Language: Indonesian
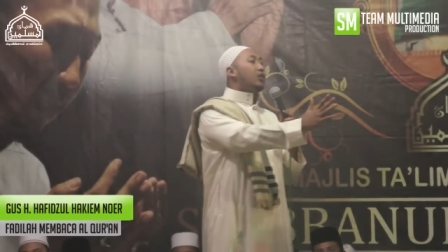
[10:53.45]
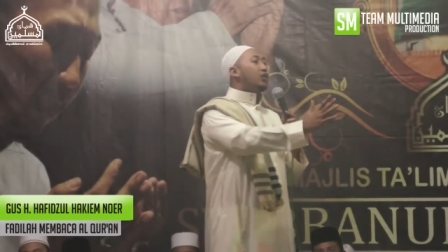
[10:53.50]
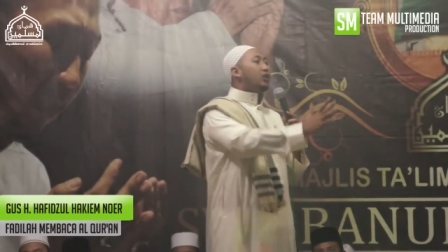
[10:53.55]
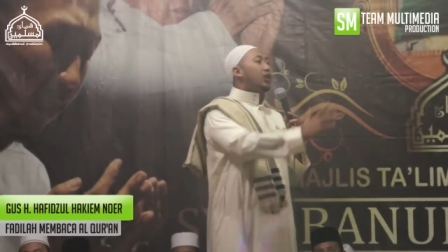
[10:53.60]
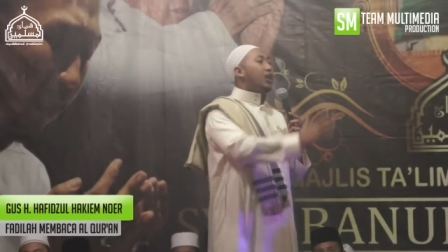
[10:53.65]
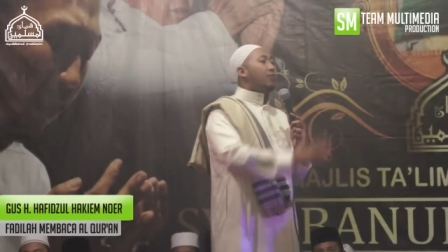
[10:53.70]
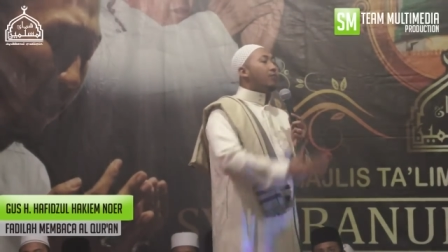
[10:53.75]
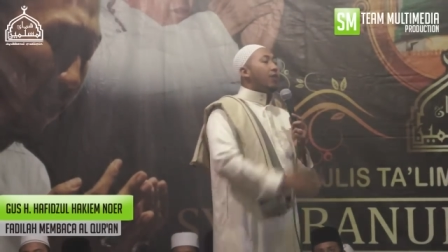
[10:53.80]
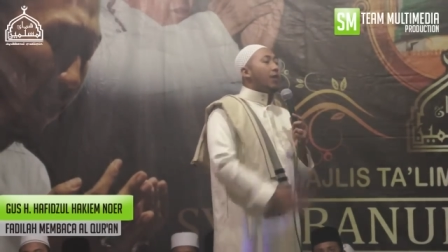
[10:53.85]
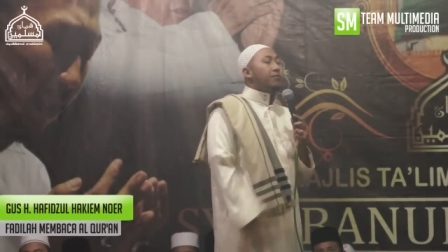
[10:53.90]

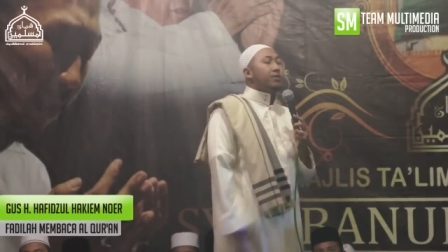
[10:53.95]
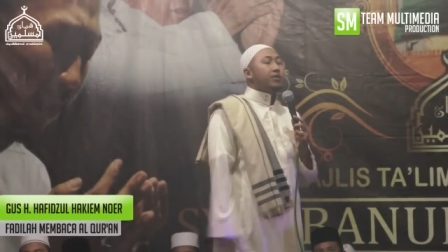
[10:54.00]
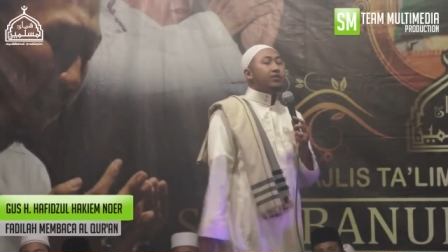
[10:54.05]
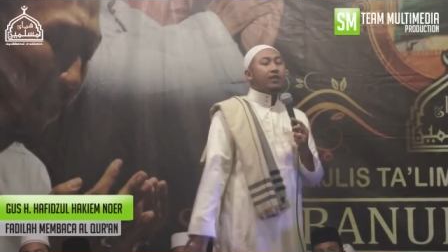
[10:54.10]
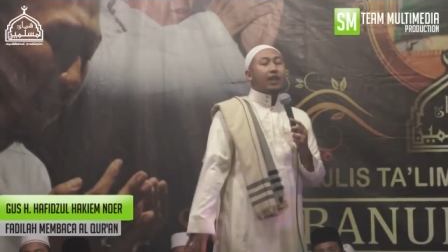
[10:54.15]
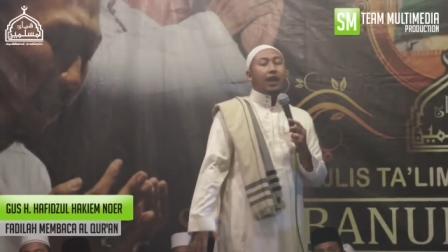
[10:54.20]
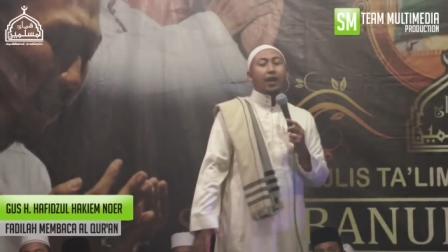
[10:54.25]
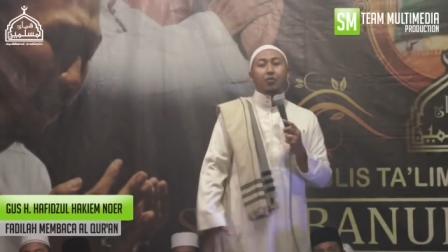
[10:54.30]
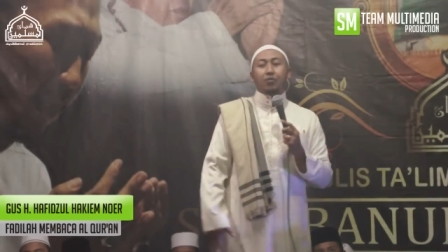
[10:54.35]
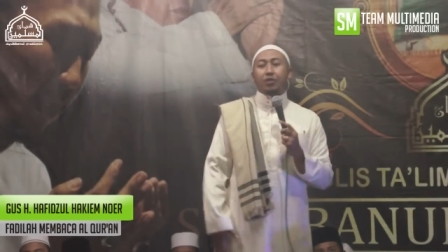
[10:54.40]
ngimami
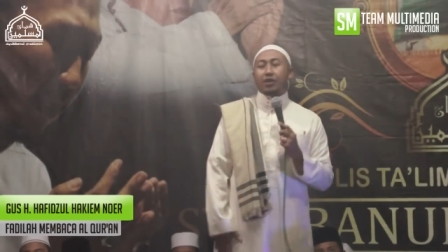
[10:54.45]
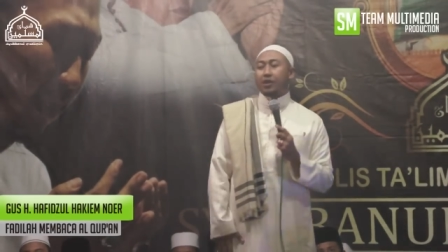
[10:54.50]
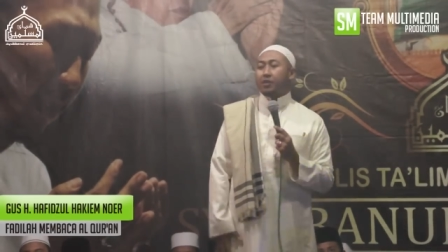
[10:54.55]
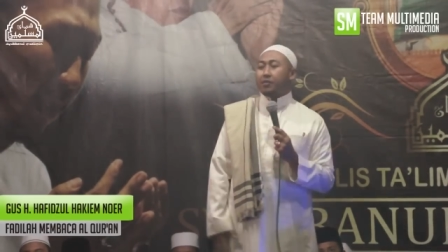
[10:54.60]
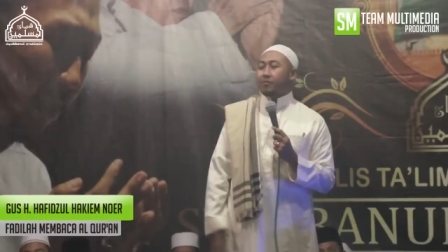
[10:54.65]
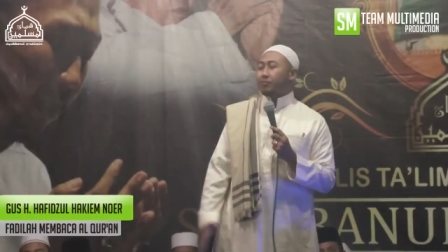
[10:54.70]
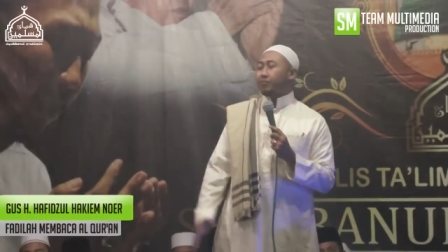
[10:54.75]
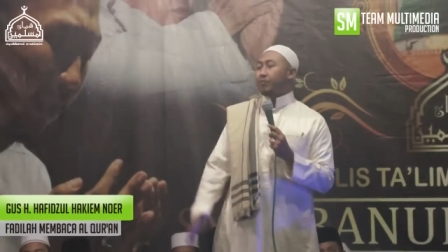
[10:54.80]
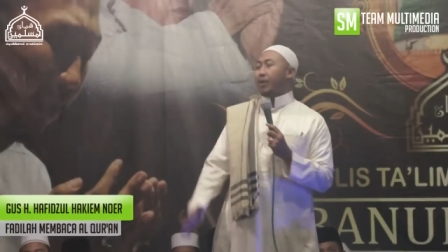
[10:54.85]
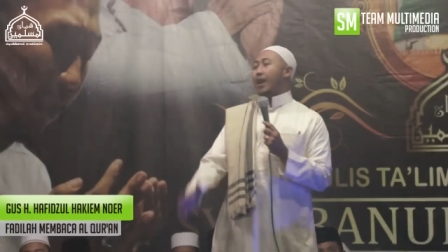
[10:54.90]
trawe,
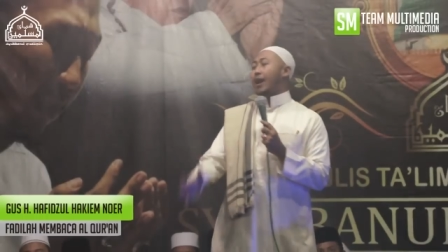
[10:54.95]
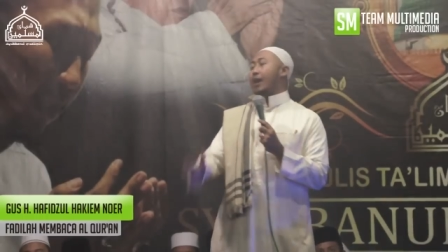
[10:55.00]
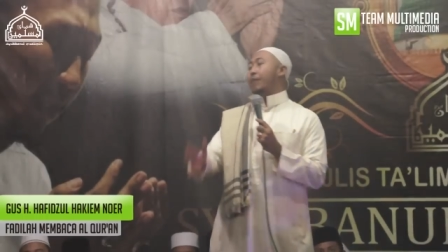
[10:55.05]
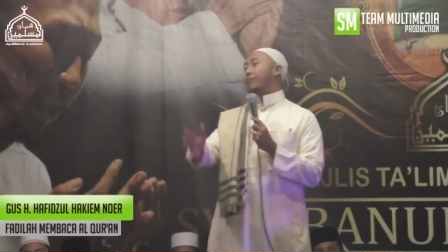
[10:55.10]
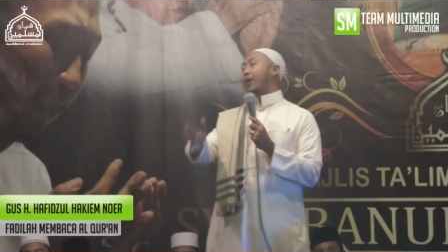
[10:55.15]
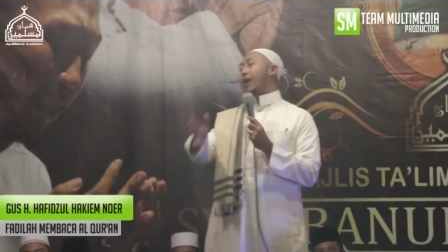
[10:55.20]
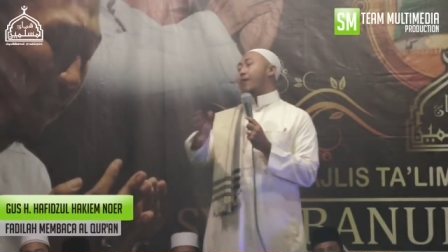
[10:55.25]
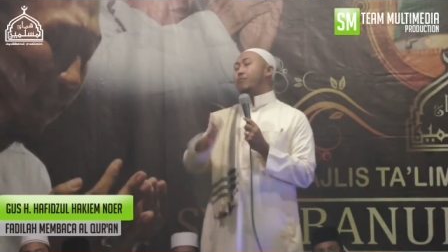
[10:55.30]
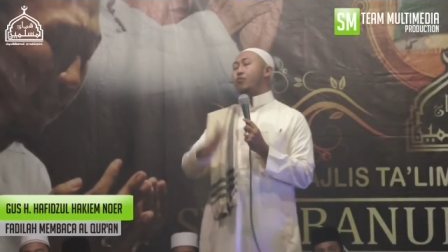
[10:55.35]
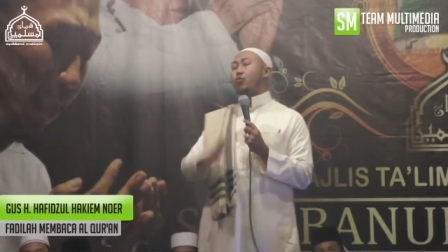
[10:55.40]
pah
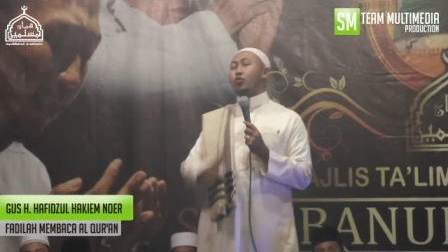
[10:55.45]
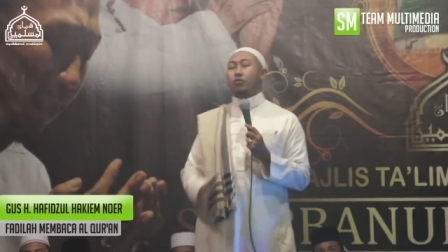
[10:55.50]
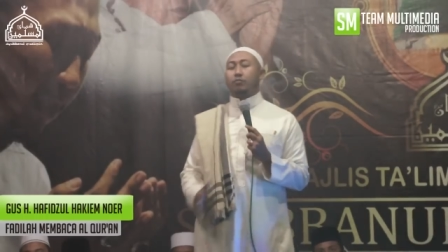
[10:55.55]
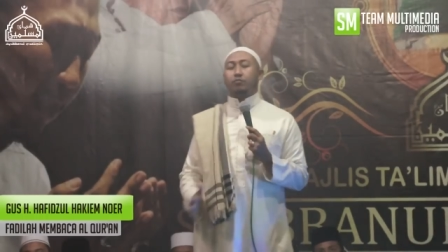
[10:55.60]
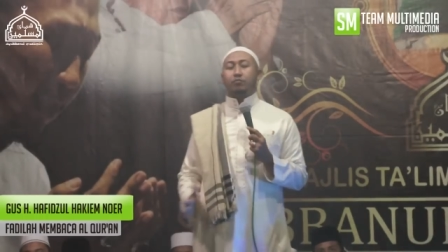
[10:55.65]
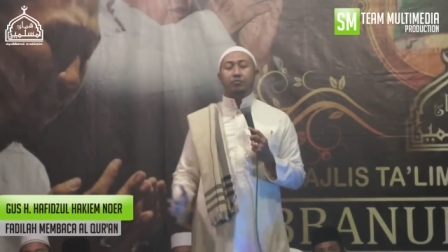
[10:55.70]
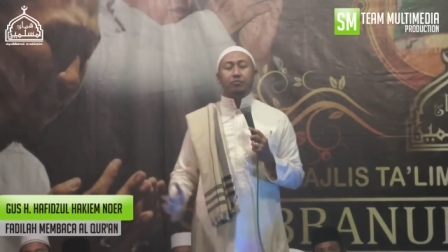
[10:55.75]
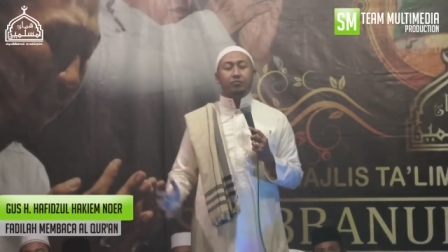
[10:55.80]
mum,